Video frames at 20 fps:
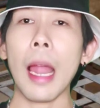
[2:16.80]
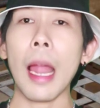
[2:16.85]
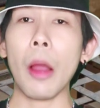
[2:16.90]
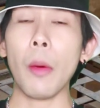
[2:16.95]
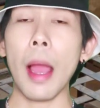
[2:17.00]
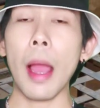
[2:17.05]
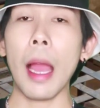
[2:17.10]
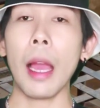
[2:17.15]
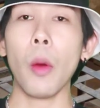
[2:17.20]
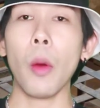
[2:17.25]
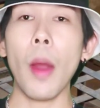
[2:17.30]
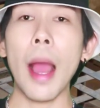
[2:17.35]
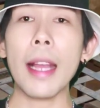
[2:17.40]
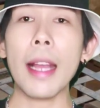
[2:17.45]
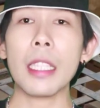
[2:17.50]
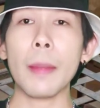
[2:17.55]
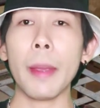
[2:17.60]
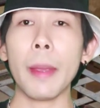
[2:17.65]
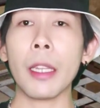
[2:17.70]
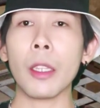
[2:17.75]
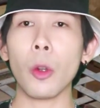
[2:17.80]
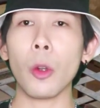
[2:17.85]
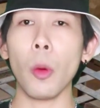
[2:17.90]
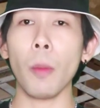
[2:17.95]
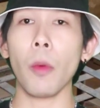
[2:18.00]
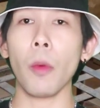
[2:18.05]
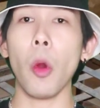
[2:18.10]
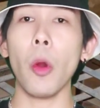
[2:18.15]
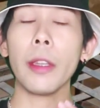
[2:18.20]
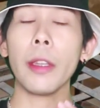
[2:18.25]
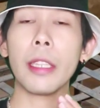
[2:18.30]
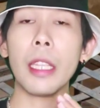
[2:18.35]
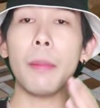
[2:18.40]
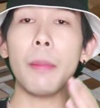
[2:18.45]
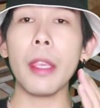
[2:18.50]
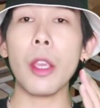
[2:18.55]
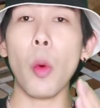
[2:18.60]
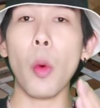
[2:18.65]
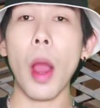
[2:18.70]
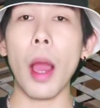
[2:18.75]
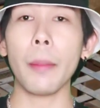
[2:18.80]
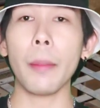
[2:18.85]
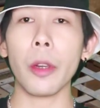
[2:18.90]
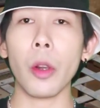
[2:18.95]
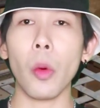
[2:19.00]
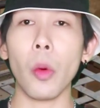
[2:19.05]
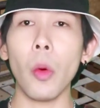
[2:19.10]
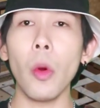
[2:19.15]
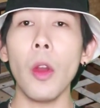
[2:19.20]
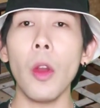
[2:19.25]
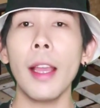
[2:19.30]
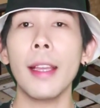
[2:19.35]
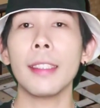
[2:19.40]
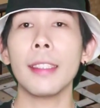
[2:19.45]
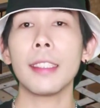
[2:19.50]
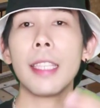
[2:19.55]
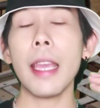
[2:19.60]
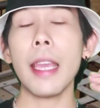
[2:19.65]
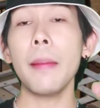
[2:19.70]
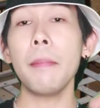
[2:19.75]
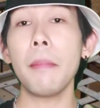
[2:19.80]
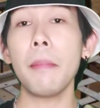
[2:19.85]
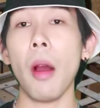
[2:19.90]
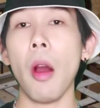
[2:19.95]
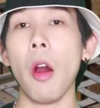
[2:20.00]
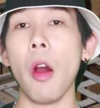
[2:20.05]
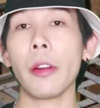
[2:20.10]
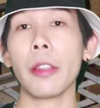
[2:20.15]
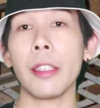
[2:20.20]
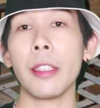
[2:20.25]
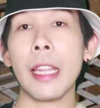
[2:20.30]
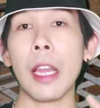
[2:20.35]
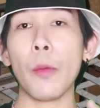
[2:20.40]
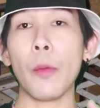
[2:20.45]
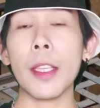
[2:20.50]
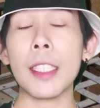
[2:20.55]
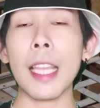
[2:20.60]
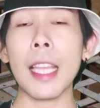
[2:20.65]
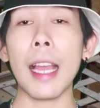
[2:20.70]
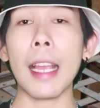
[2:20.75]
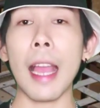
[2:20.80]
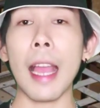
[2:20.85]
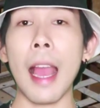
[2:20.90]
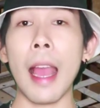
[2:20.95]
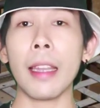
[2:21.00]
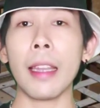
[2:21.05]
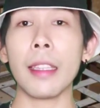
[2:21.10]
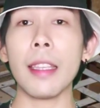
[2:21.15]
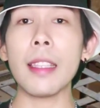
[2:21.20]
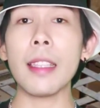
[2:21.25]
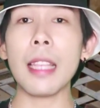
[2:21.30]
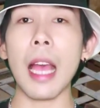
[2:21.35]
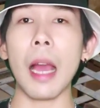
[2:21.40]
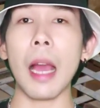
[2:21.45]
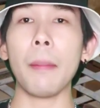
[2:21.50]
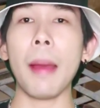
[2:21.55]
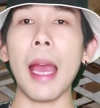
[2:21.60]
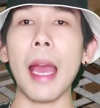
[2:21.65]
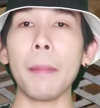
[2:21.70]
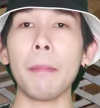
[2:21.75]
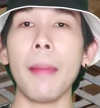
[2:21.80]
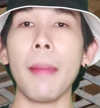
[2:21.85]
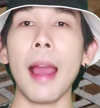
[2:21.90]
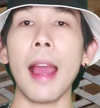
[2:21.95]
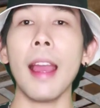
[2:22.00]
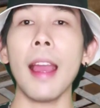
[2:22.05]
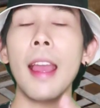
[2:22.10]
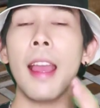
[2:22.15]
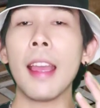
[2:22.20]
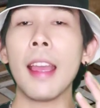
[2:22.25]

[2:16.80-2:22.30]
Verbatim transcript: กกล่าวหาว่าจะเป็นกลุ่มคนที่มีความรู้ เช่นหมอหรือนักวิชาการที่สามารถมา